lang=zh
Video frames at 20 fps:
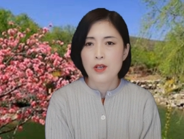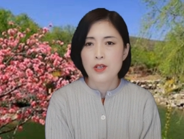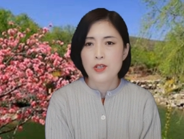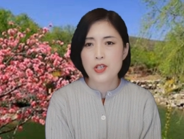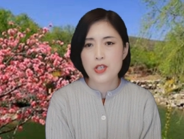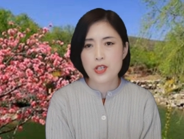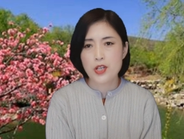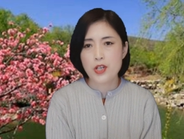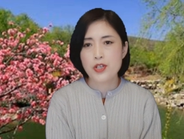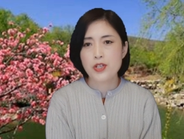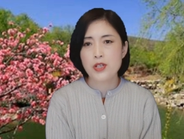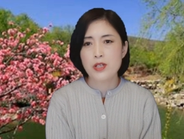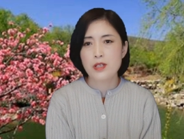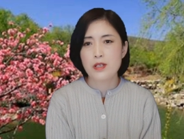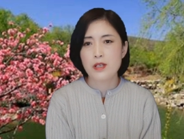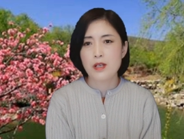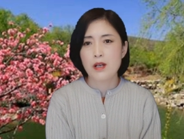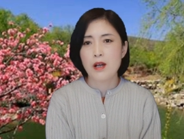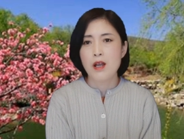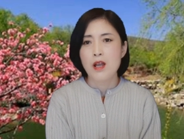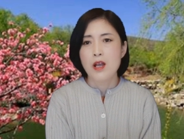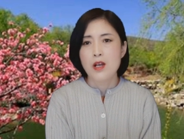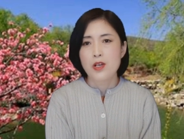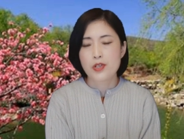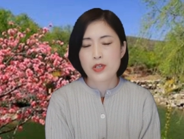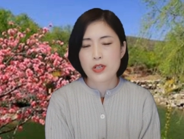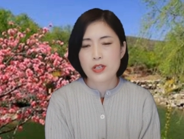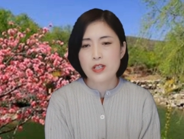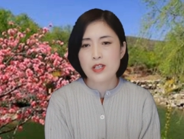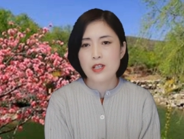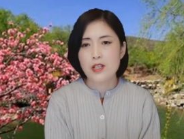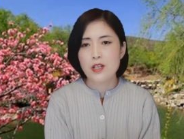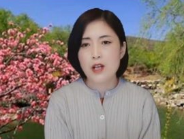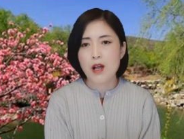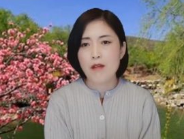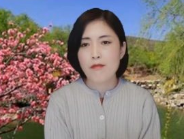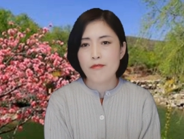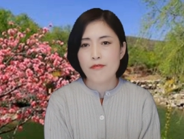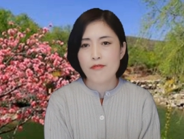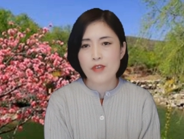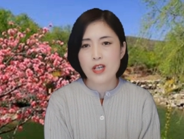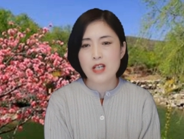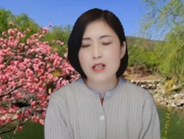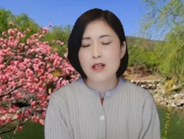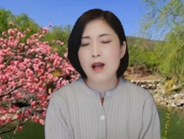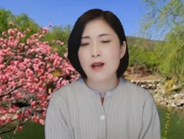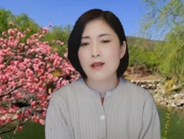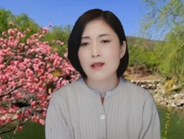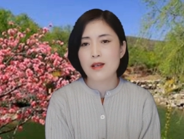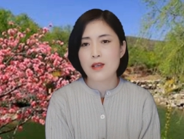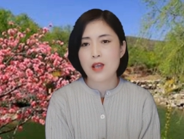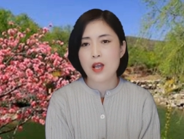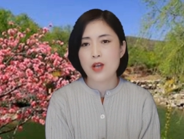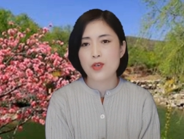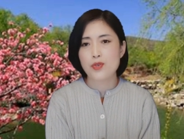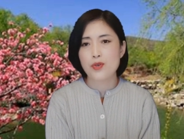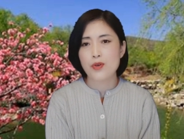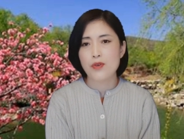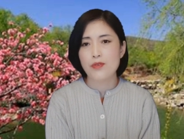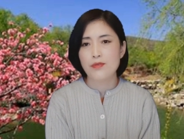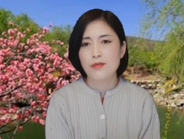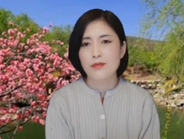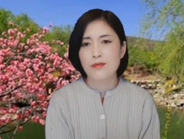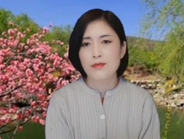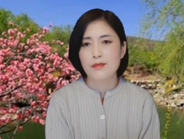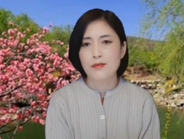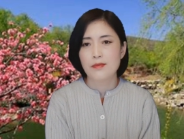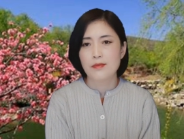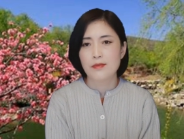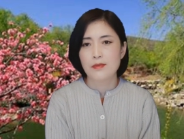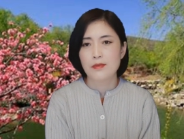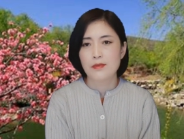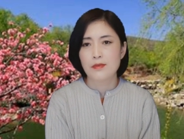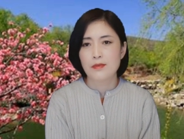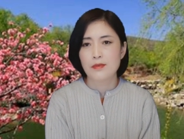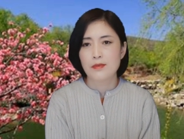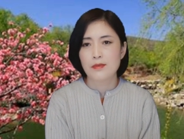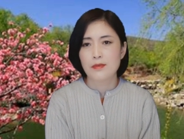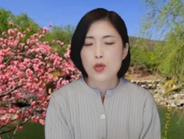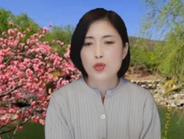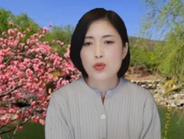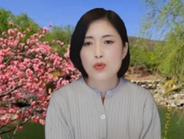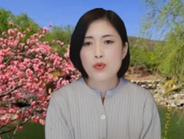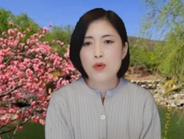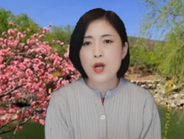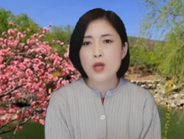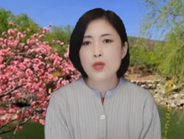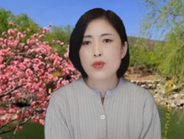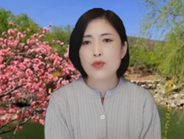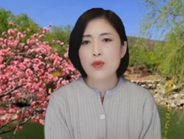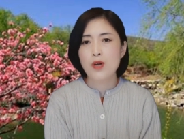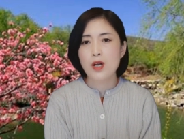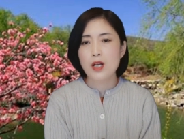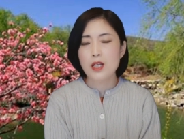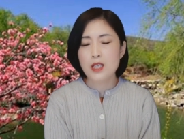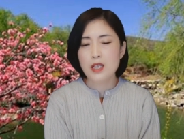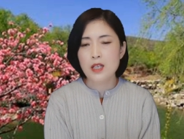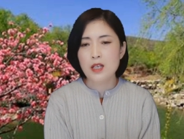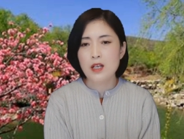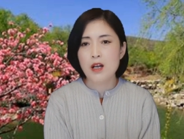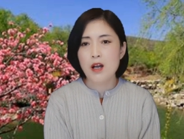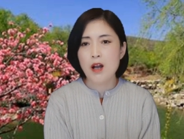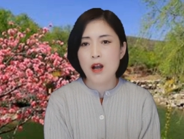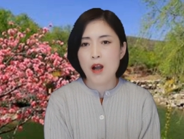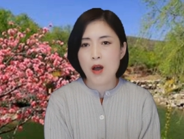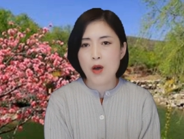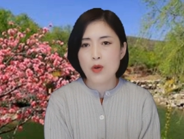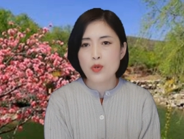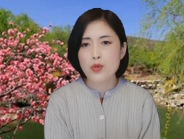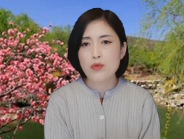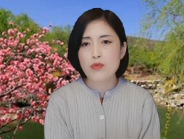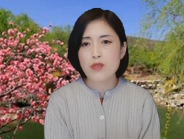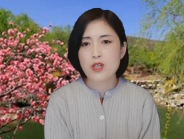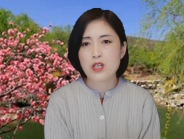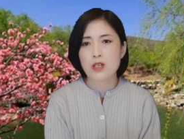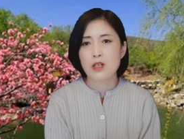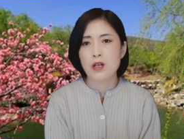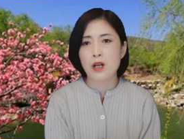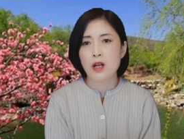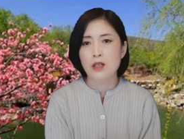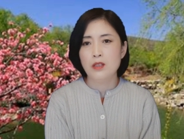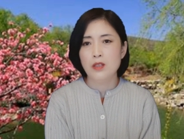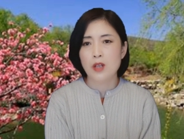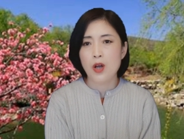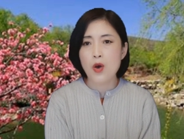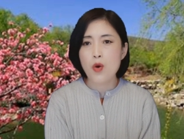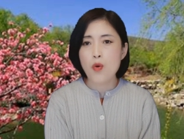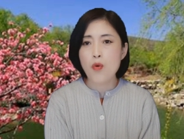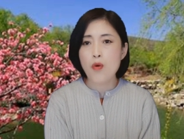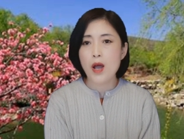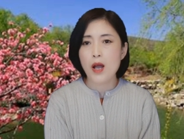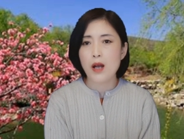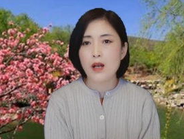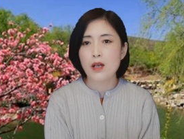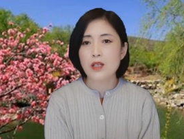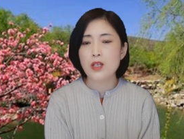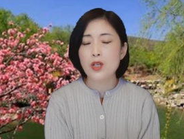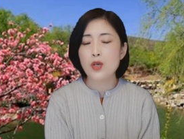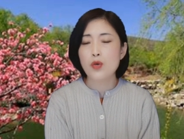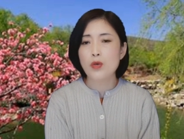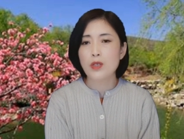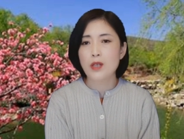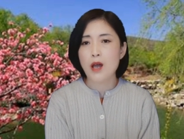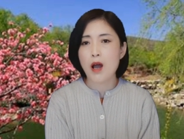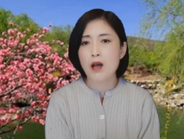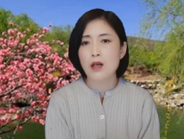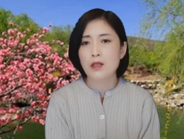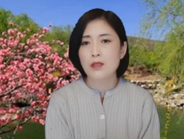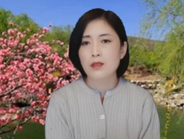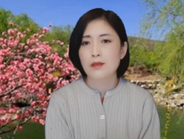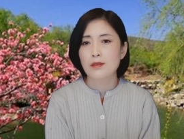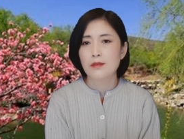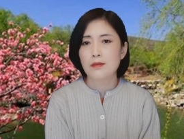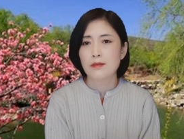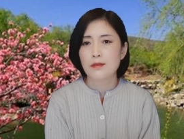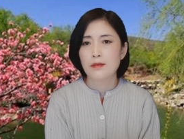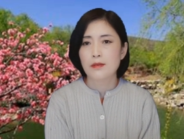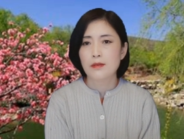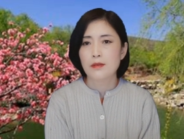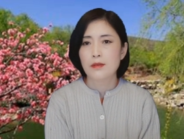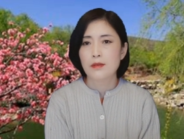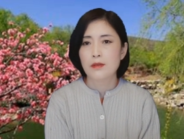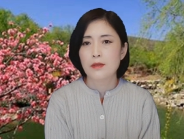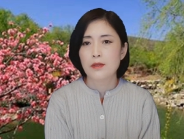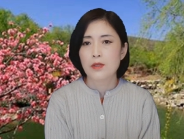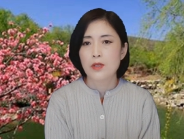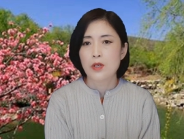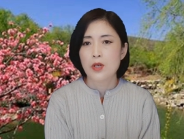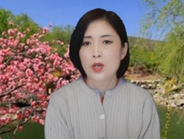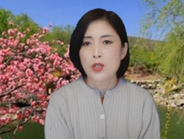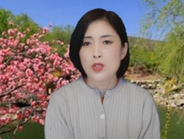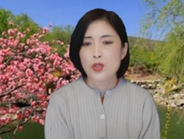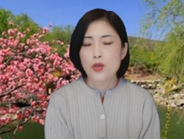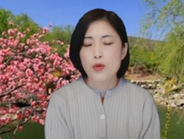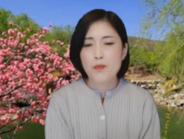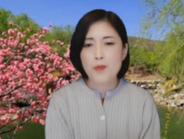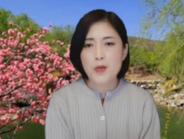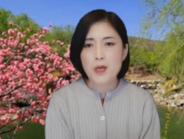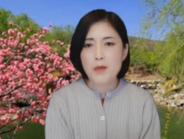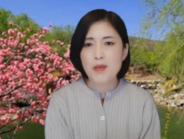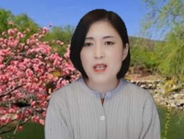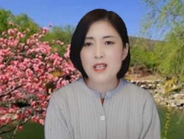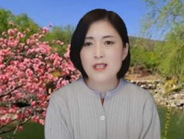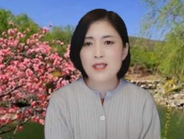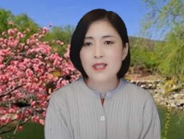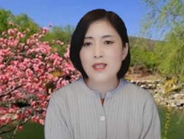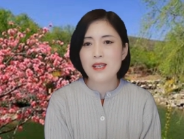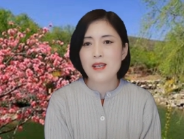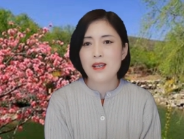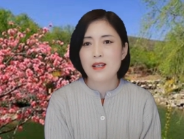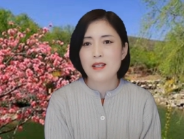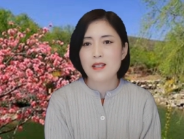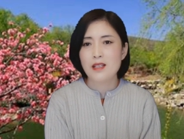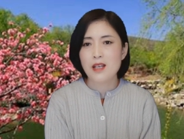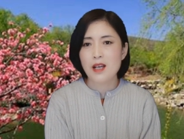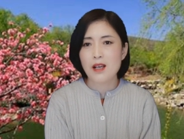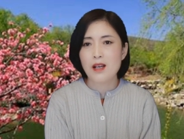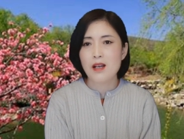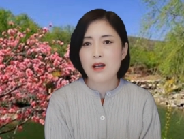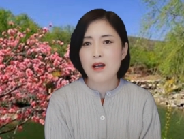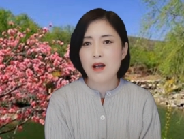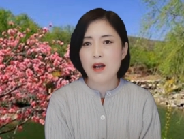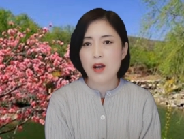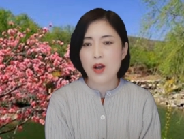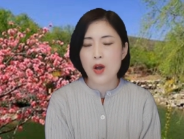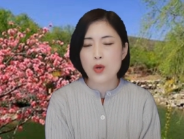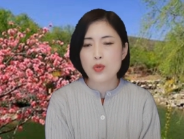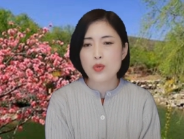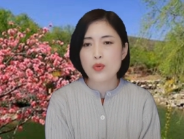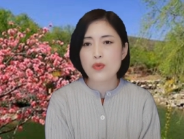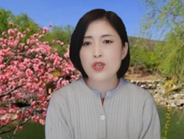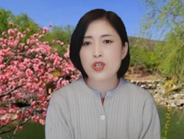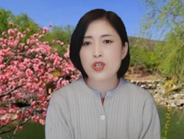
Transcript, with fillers: 这件事情实际上非常的严重。俗话说，一颗老鼠屎能坏了一锅汤，就 BBC 这一颗老鼠